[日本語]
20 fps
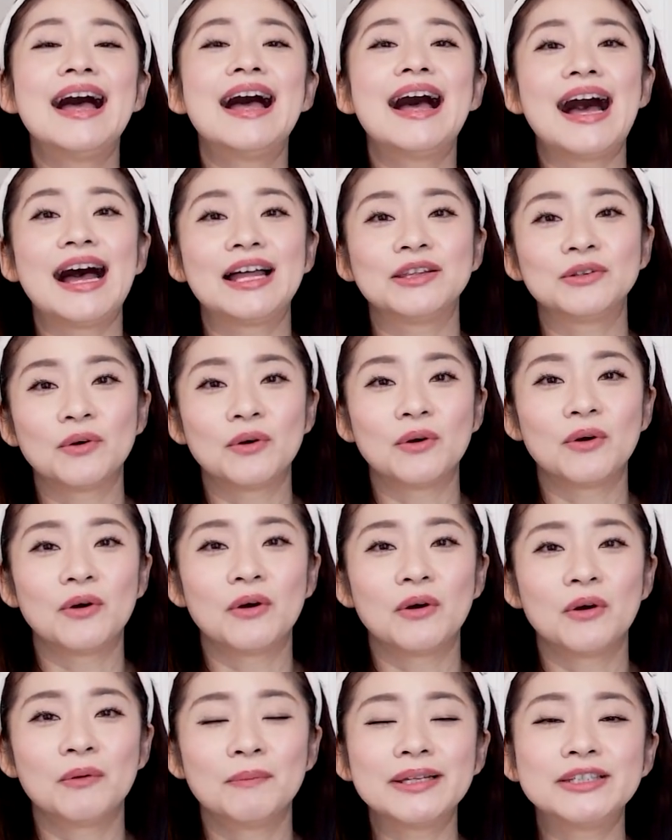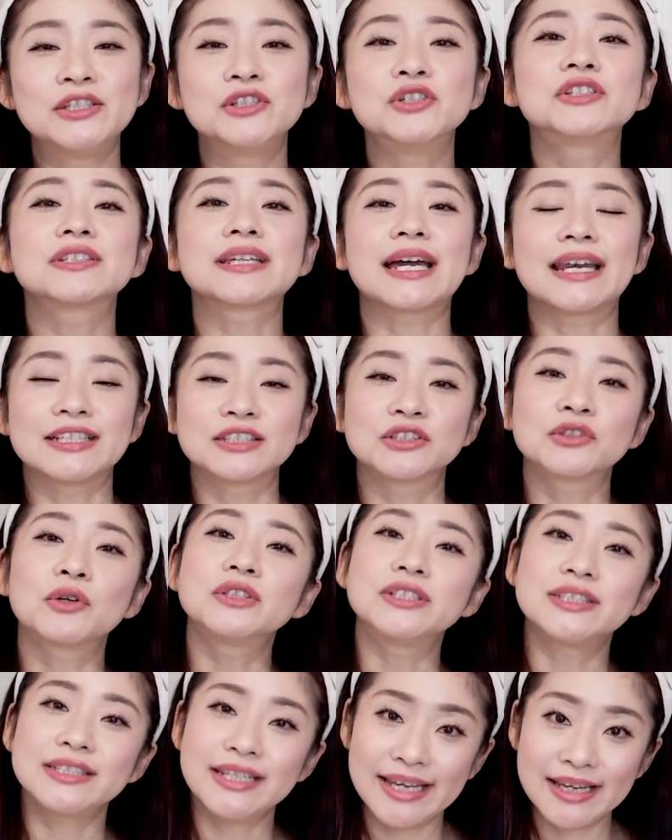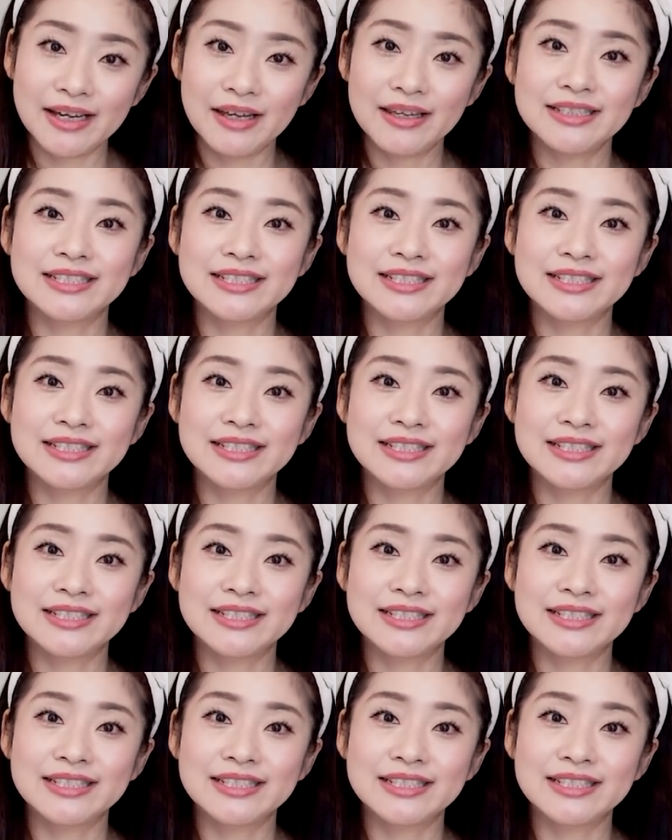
あのまあ、ニュースから少しね、